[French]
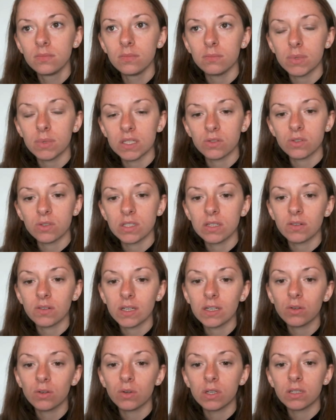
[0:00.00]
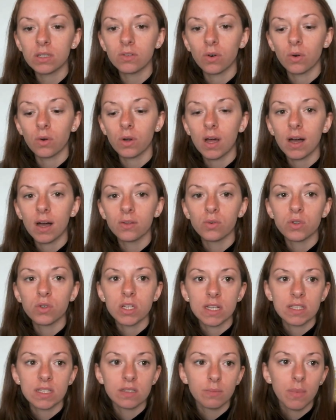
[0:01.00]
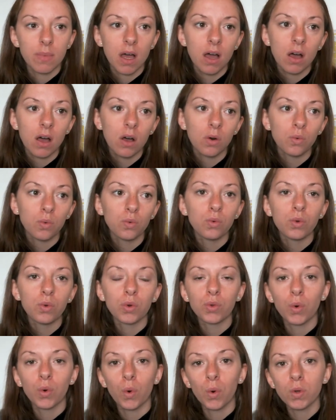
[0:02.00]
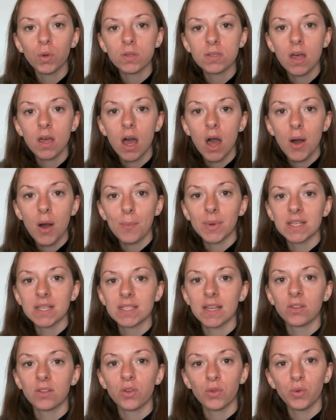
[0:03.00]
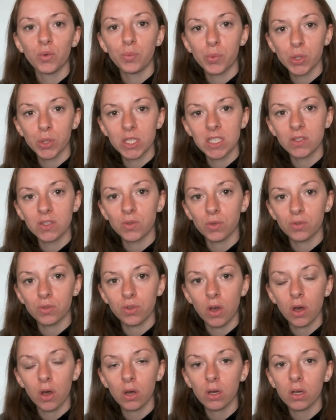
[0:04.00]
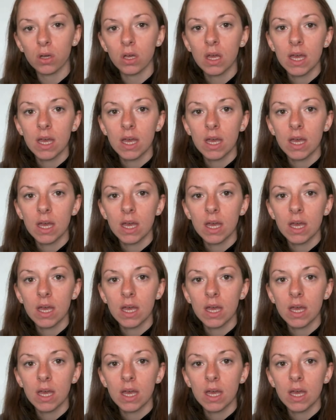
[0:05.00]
Parce que c'est vrai que l'hydrolat de jasmin ou l'eau de rose, bah, ça donne une petite odeur.